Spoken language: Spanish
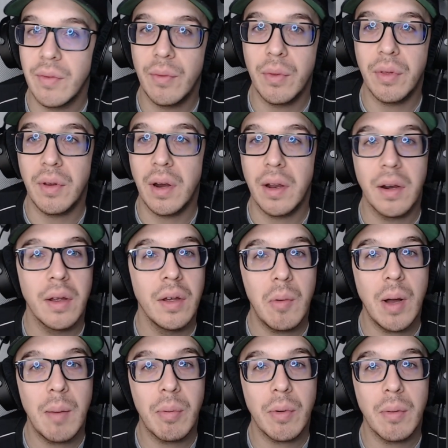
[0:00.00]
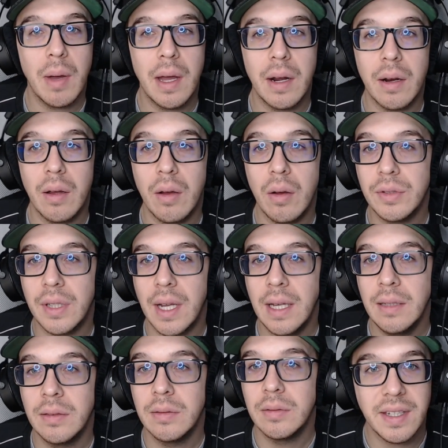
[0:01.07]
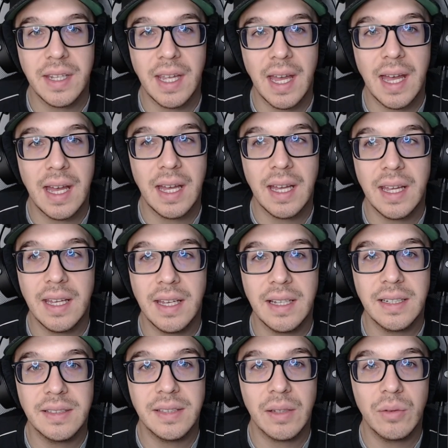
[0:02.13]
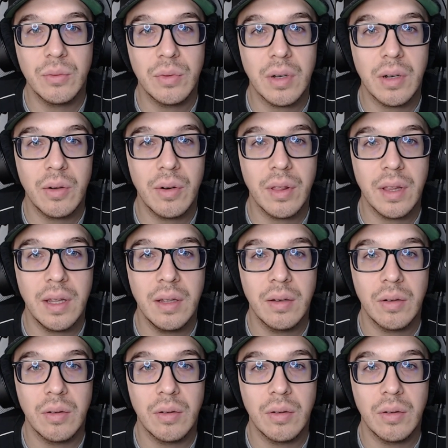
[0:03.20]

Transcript: puede funcionar. Vamos a probar otra, este sería el segundo acorde,